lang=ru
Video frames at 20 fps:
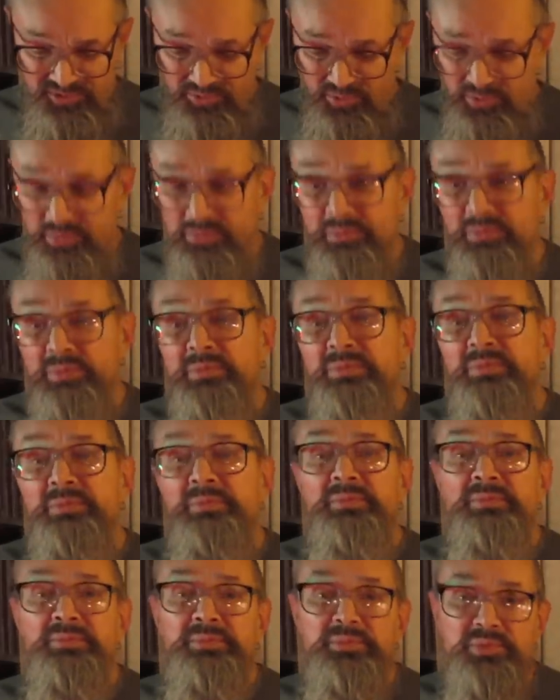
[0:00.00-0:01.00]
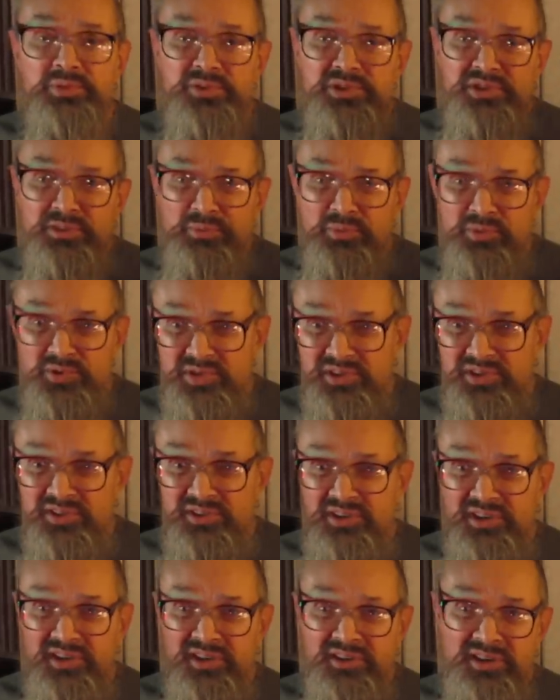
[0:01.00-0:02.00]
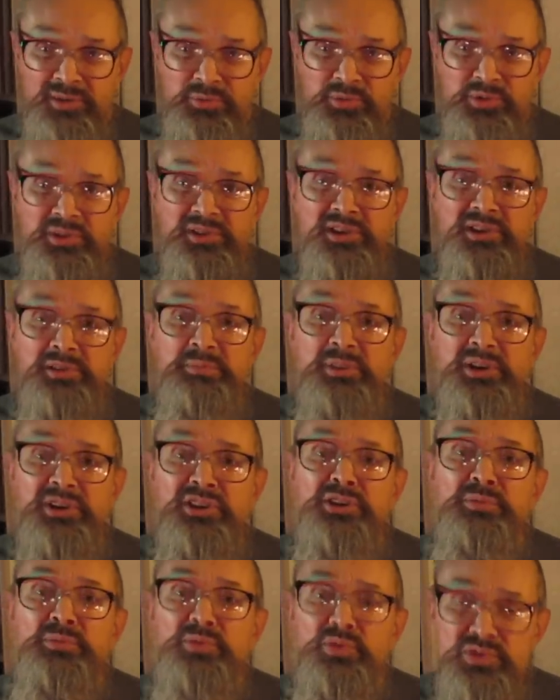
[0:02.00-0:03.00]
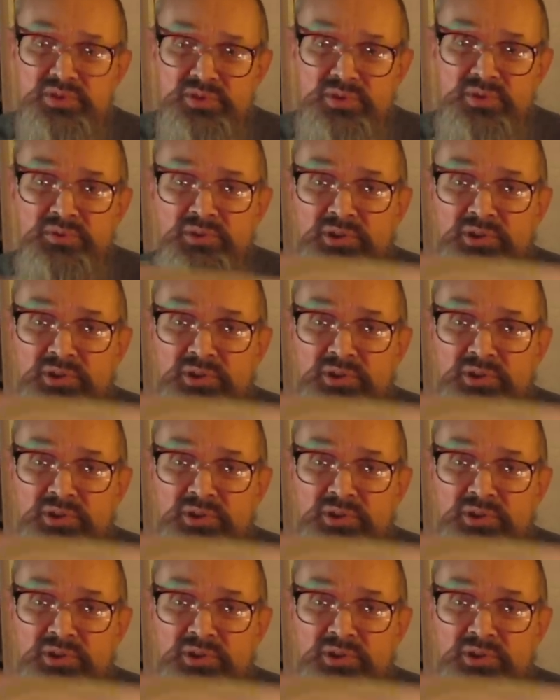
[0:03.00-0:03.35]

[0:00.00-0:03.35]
Ну, пусть не музыка, да, я буду говорить про не музыку.